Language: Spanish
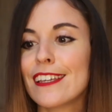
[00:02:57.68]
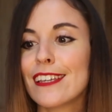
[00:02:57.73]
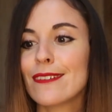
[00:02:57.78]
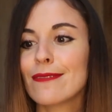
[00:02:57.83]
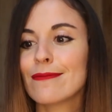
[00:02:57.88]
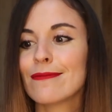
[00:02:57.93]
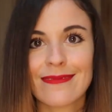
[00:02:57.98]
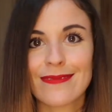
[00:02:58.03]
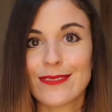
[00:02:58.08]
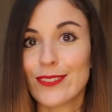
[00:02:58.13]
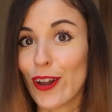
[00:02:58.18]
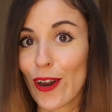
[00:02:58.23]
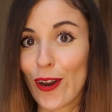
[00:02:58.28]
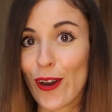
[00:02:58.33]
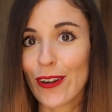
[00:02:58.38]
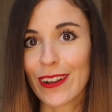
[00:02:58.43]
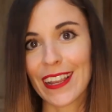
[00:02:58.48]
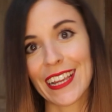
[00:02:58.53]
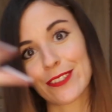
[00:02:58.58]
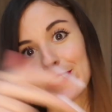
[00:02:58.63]
si, Do,
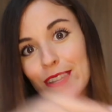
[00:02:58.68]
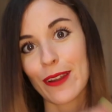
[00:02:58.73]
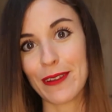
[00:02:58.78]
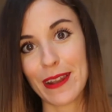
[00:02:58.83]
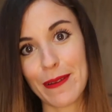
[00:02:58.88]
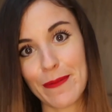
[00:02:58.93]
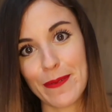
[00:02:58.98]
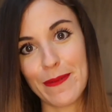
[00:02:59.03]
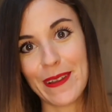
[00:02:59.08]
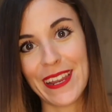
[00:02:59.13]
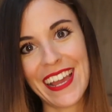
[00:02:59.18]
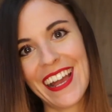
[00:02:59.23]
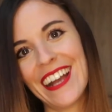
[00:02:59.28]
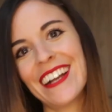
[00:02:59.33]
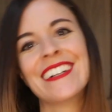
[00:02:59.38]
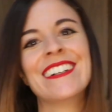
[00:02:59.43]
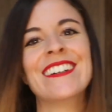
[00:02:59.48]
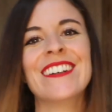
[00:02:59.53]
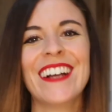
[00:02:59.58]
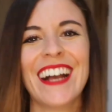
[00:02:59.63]
que es otra vez la primera,